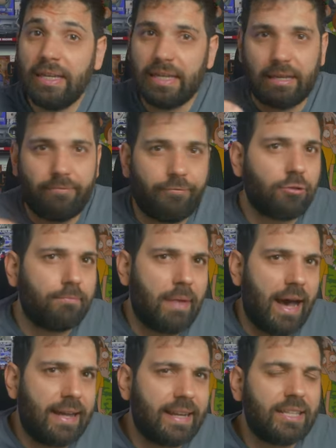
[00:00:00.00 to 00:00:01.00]

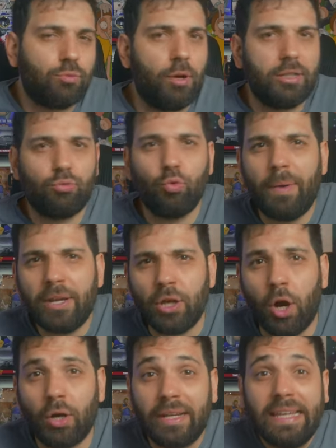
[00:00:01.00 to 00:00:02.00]
informare i suoi
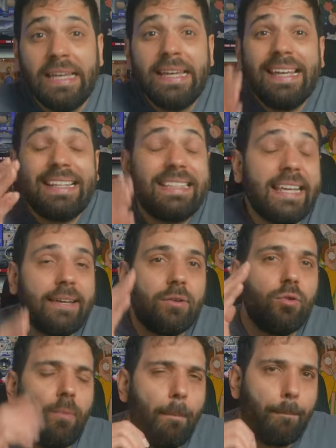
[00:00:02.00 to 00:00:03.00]
superiori di
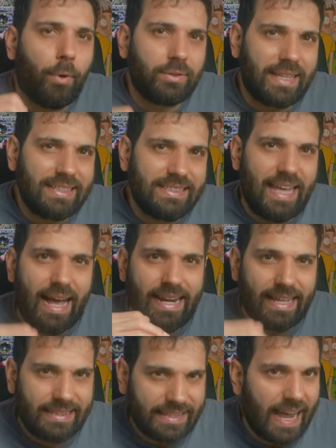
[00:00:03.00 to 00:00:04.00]
un
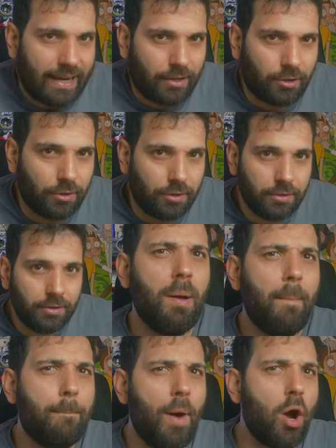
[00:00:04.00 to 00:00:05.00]
potenziale attacco.
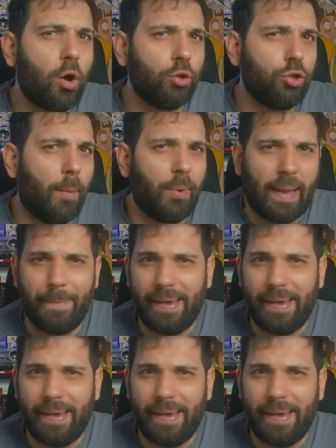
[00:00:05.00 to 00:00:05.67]
Poco dopo la